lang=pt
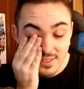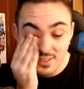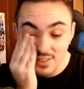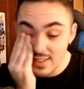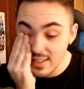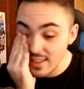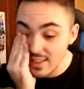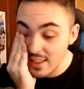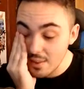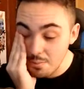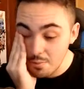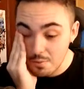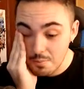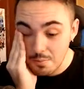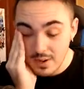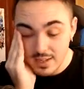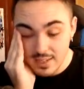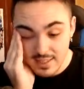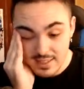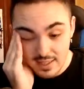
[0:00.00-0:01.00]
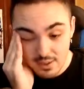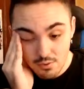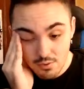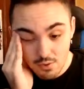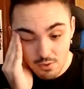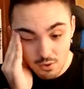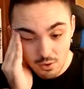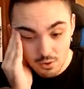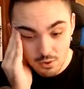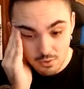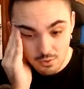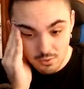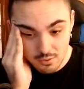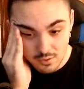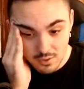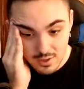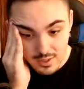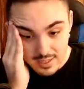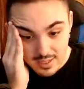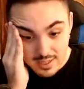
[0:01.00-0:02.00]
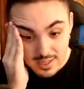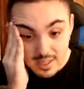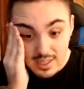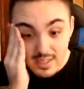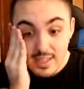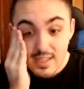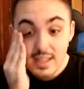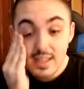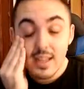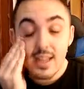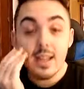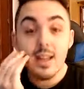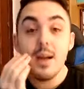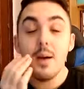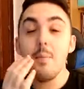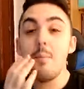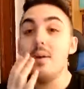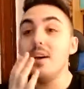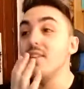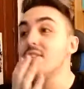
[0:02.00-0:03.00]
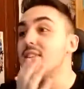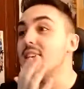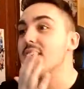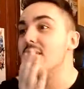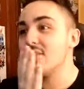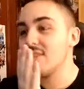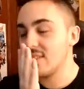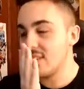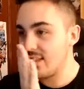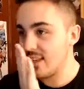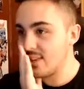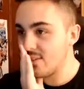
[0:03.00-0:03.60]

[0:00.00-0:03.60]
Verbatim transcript: eu tenho estado a poupar que nem um louco. Meu Deus, eu tenho que